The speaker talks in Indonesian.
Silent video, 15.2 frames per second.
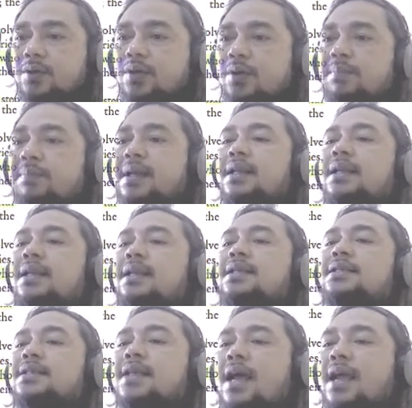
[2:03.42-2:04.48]
untuk
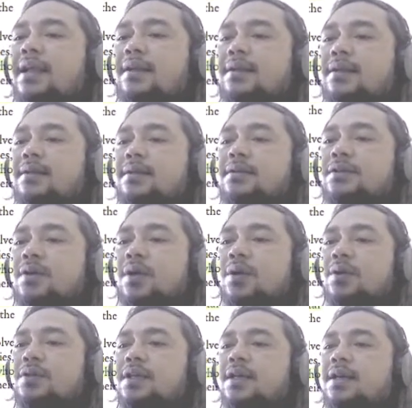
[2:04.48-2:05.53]
mendesain
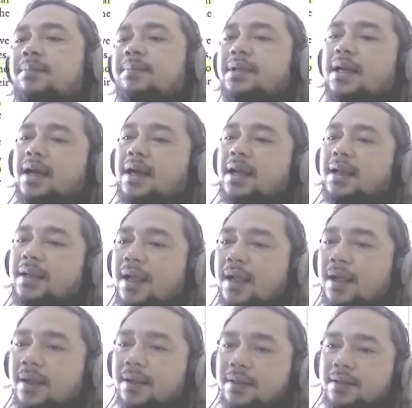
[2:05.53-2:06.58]
solusi kebijakan
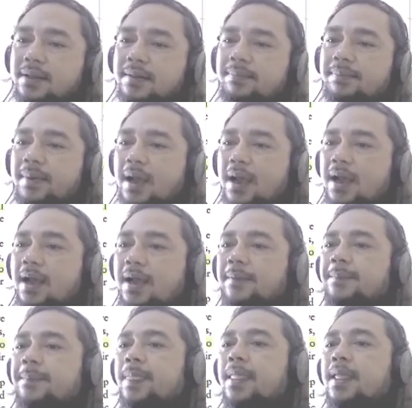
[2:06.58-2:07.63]
yang
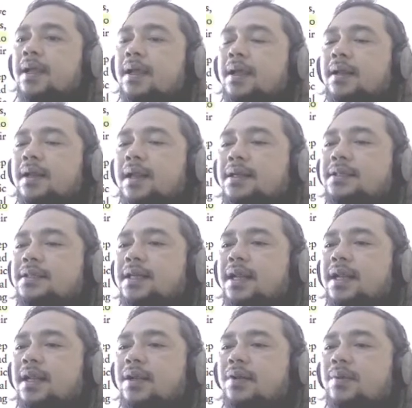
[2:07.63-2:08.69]
tepat. Nah, di
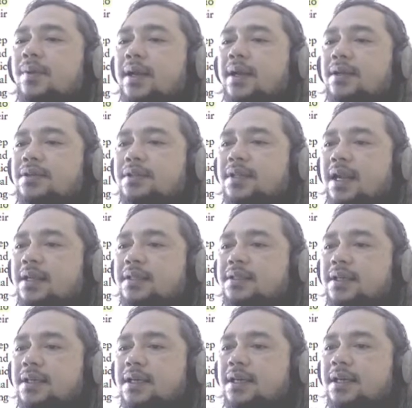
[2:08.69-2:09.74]
sini ada dua
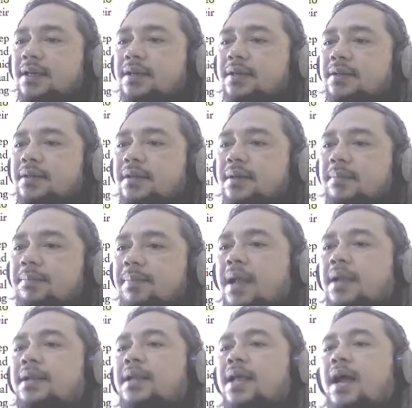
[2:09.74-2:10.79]
ilustrasi
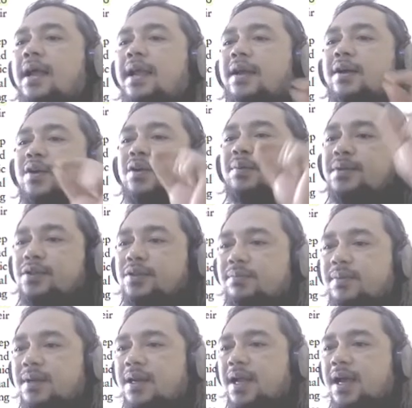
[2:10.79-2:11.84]
pada ekonomi
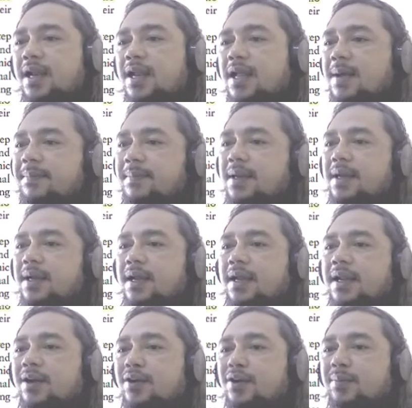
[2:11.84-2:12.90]
sumber daya alam
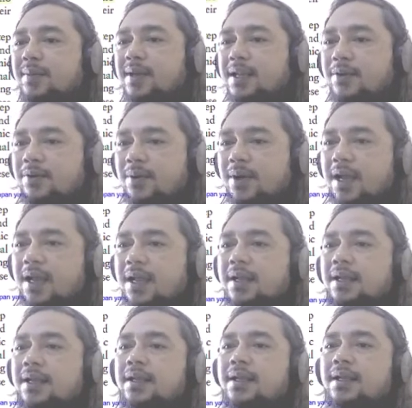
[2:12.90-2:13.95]
dengan ekonomi
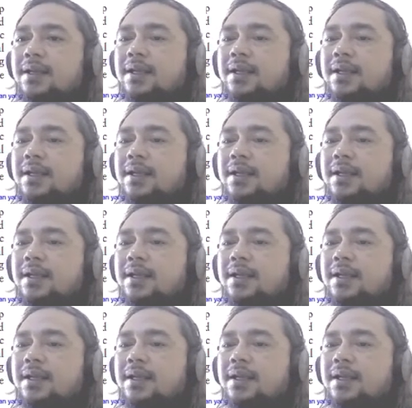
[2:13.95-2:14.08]
lingkungan.